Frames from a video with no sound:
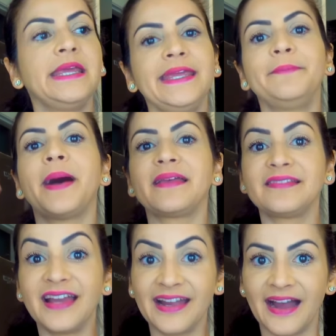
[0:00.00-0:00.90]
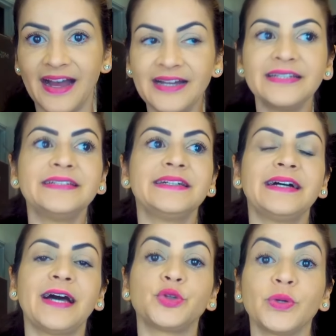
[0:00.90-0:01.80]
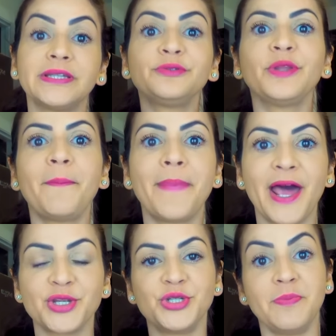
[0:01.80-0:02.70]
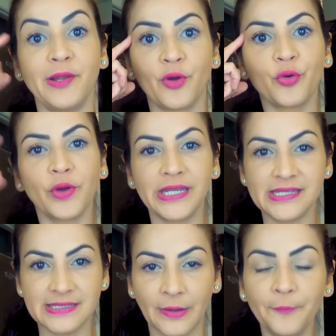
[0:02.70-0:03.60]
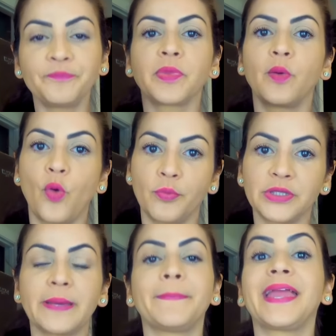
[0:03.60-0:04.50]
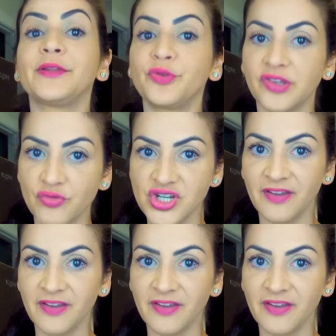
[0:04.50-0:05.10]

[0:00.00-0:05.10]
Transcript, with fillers: E mais DHA atua tanto na parte de melhor cognição como também redução de